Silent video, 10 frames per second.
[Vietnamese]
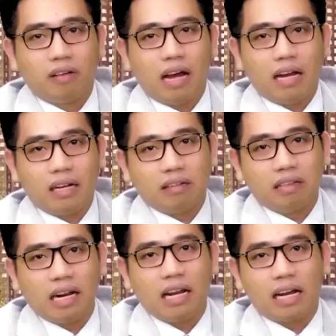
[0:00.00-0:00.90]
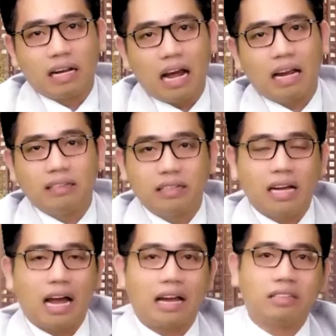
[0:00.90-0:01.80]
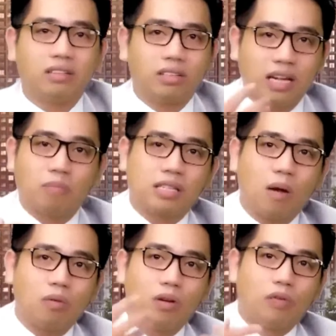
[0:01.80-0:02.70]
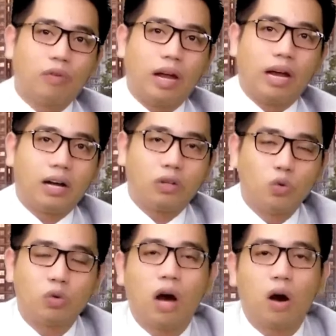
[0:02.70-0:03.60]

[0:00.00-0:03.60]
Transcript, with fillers: và đấy là cái những cái sự chăm sóc về à, nhu